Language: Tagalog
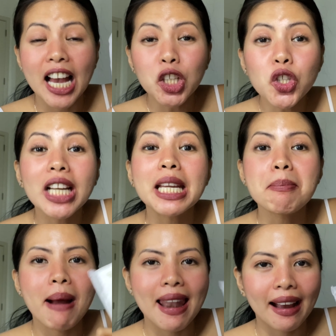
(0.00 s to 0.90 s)
Actually,
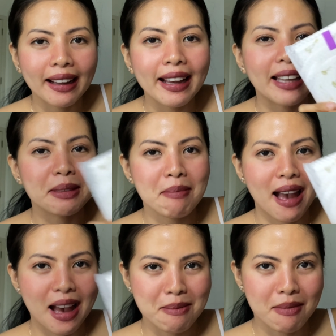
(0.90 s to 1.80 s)
malaki at
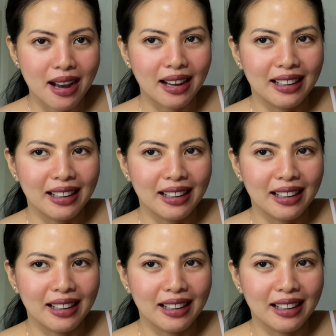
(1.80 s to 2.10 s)
mahaba.